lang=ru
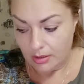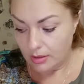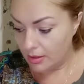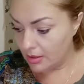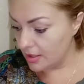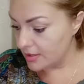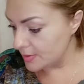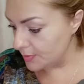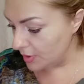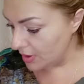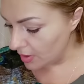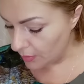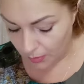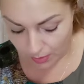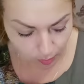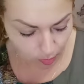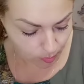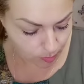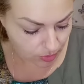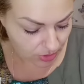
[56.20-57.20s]
Размер,
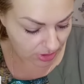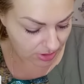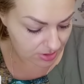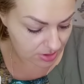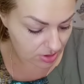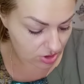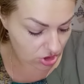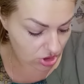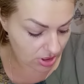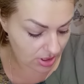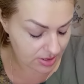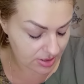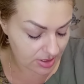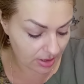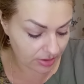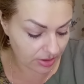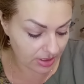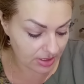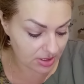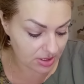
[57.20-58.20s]
по-моему, 36.
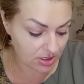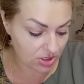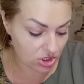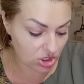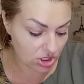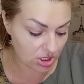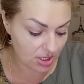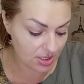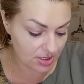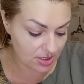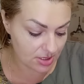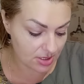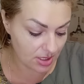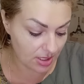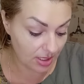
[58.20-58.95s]
Да, 36.